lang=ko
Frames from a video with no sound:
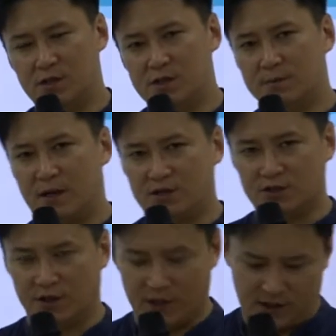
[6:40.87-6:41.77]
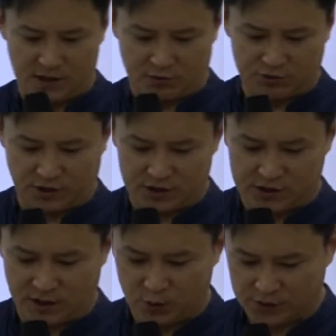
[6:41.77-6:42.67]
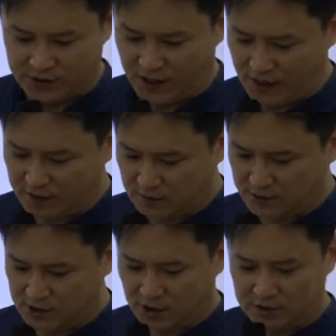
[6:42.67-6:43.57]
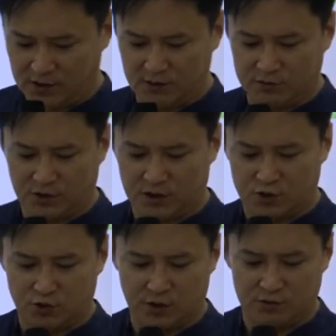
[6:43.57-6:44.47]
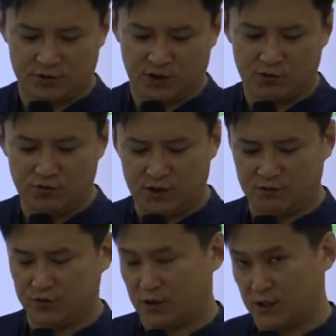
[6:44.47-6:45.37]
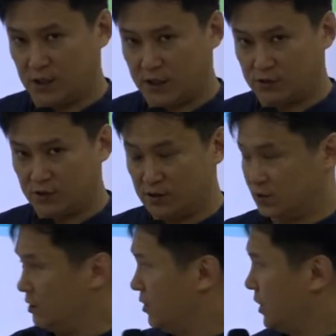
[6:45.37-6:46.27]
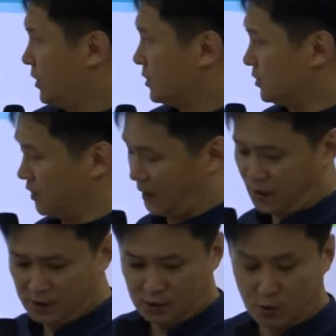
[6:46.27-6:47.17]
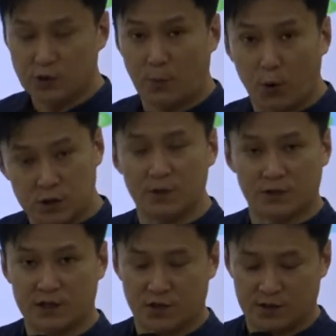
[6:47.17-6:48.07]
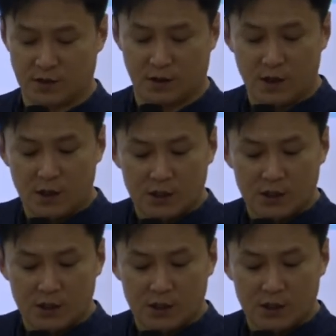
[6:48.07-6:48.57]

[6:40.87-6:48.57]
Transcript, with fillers: 70만 년 전에 이렇게 구석기 시대가 오는데 여러분들 전기 구석기, 중기 구석기, 후기 구석기 이렇게 나눠져 있죠. 근데 교재 보시면서 해줘야 돼요.